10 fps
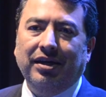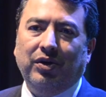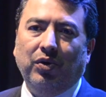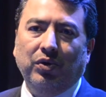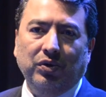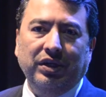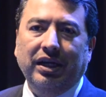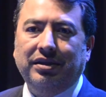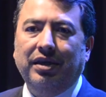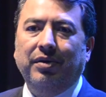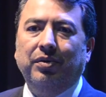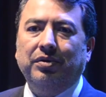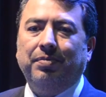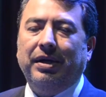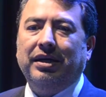con los
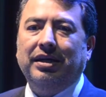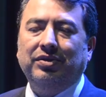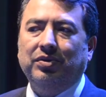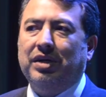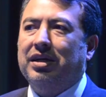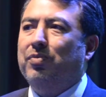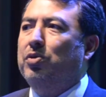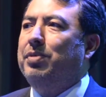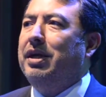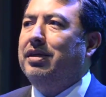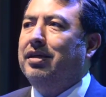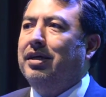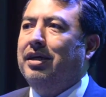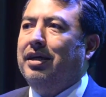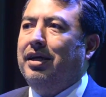directivos para que esto salga muy bien,
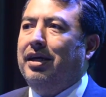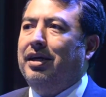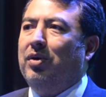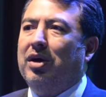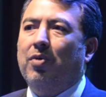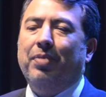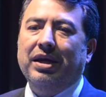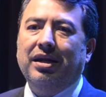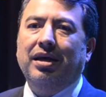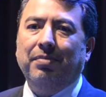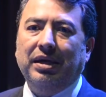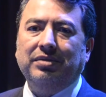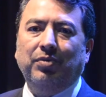eh, los acompañan además